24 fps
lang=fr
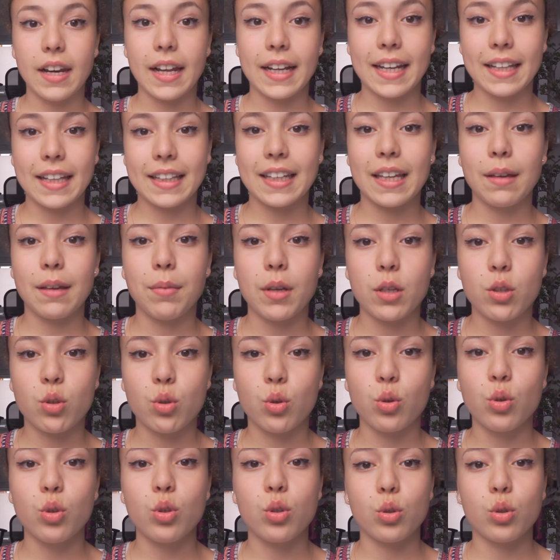La quatrième
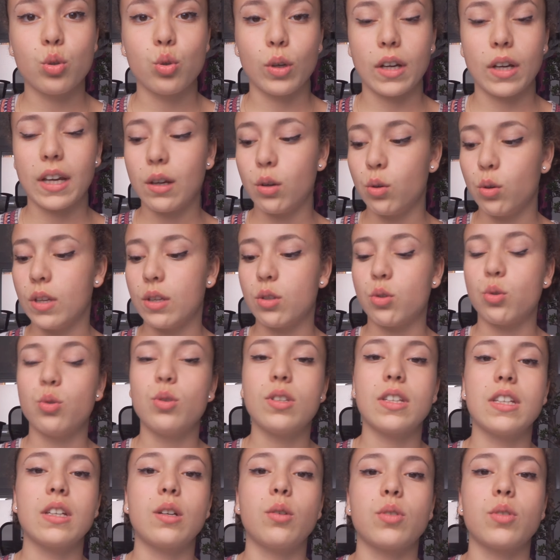astuce serait une
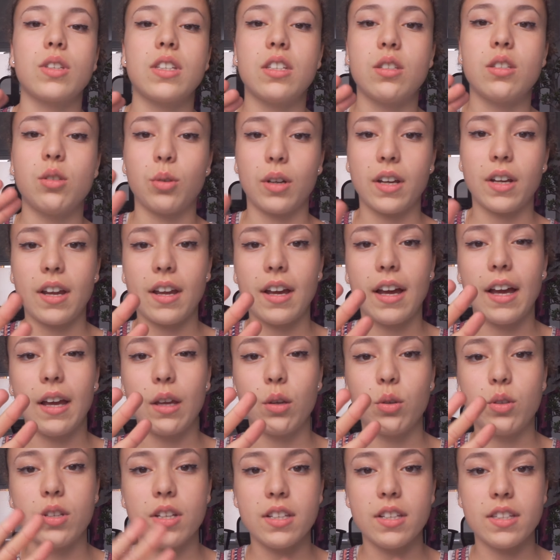astuce qui consisterait à
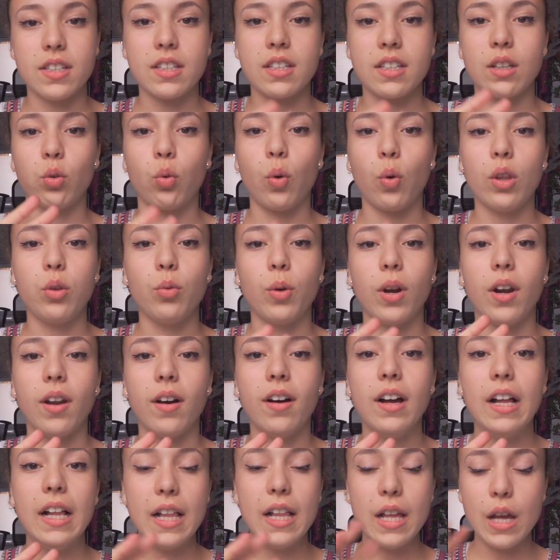utiliser ces trois
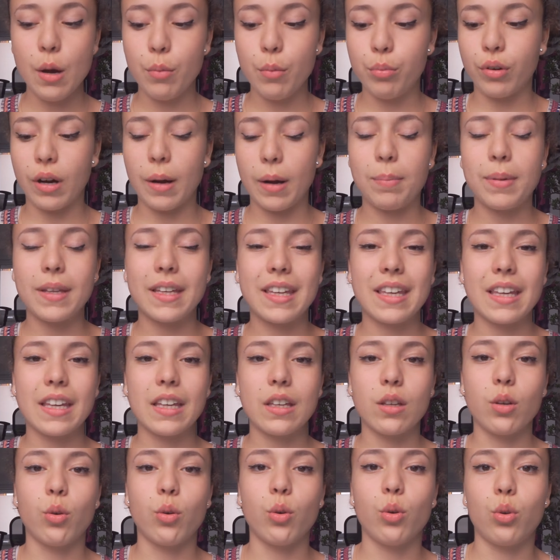doigts-là pour
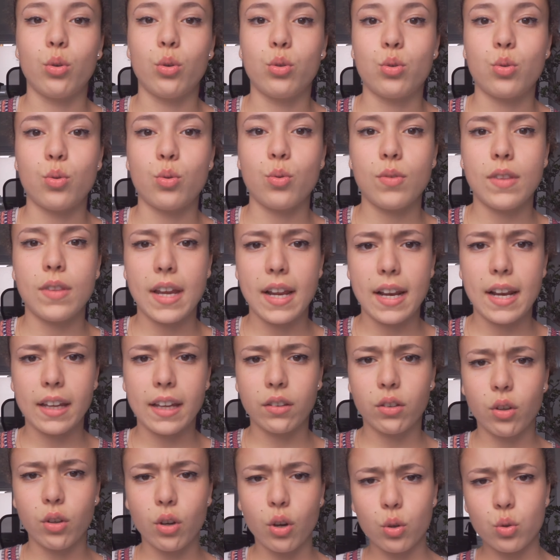appliquer euh, son
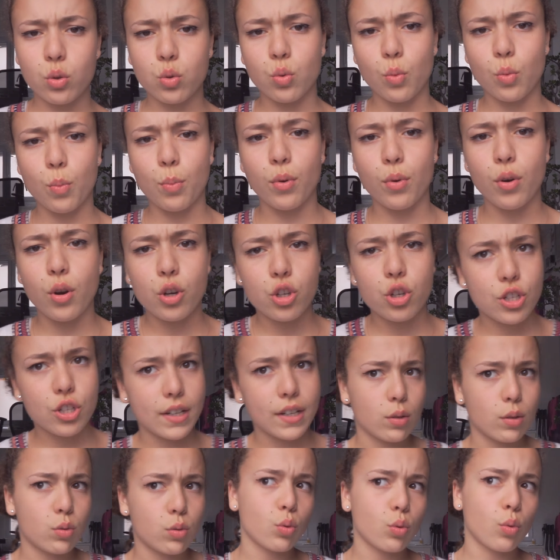highlighter, son blush
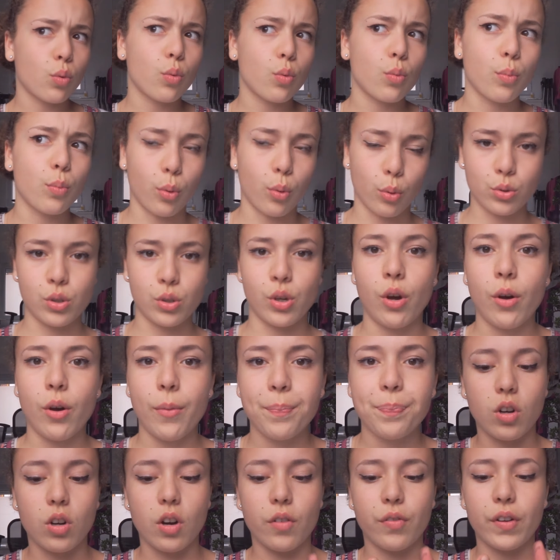et son bronzer.
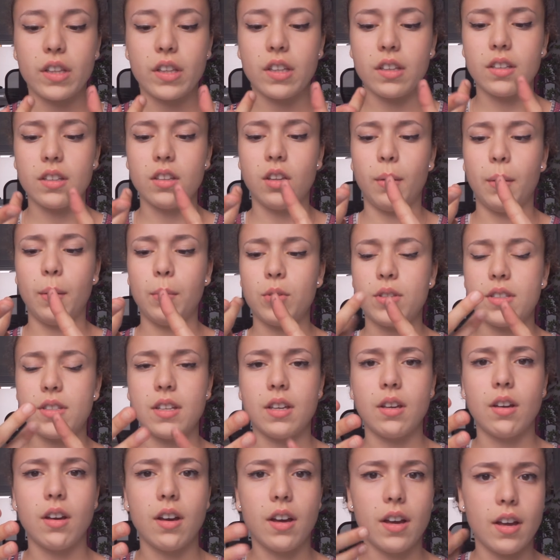En fait, normalement,
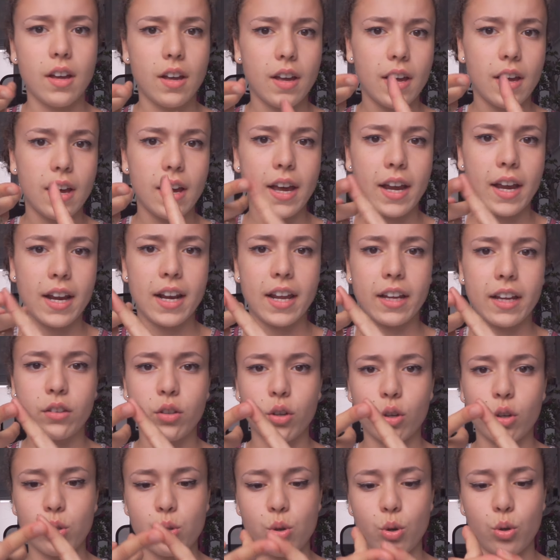c'est
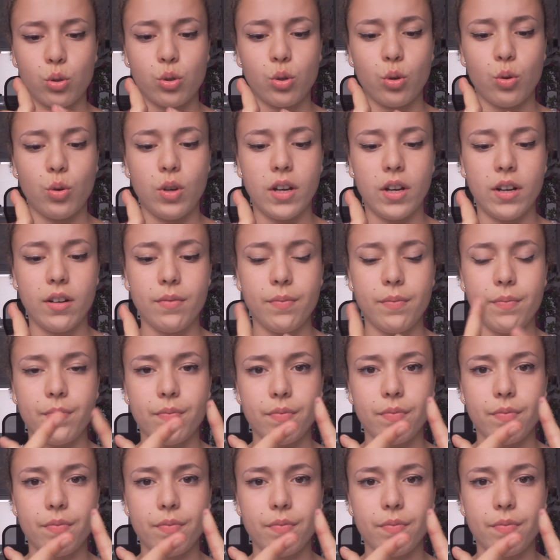highlighter sur celui-là,